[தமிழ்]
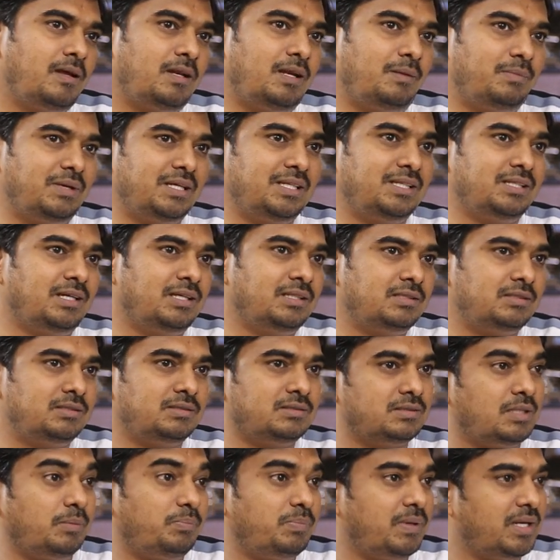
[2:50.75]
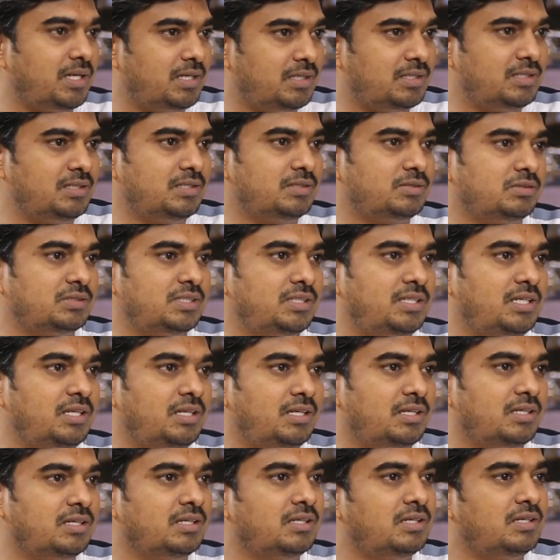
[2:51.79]
நம்ம அது தப்பாக இருக்குது
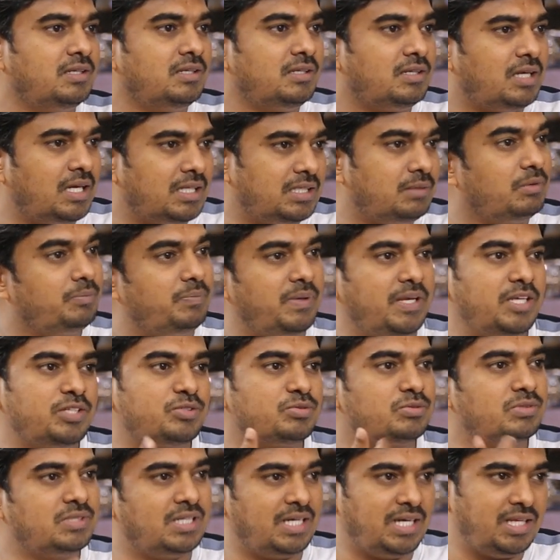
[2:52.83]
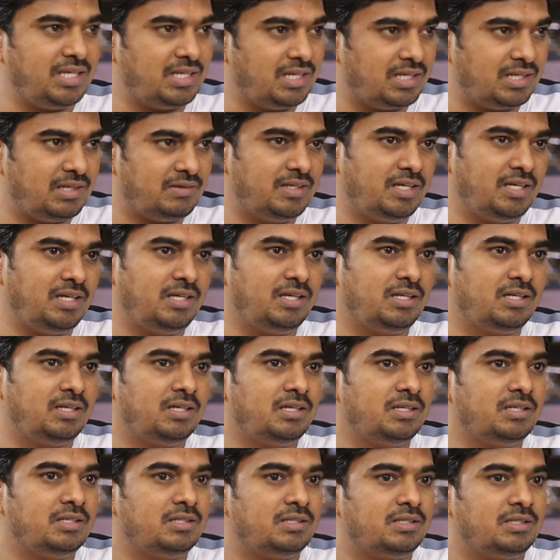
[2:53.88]
சொசைட்டியில் அதை நம்ம பேசணும்னு நினைக்கிறத விட
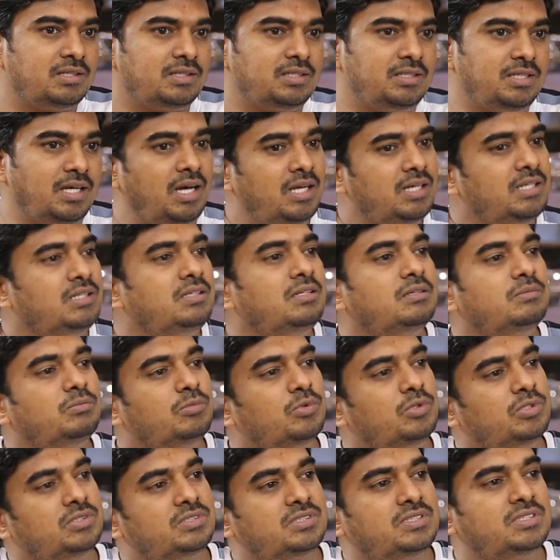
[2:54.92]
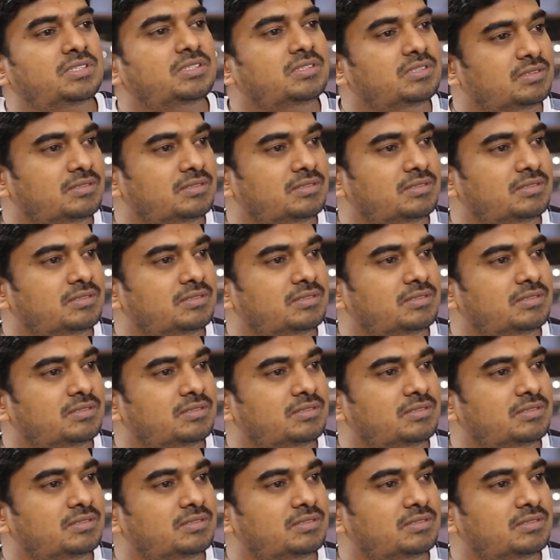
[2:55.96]
யார் இதில் மோஸ்ட்டு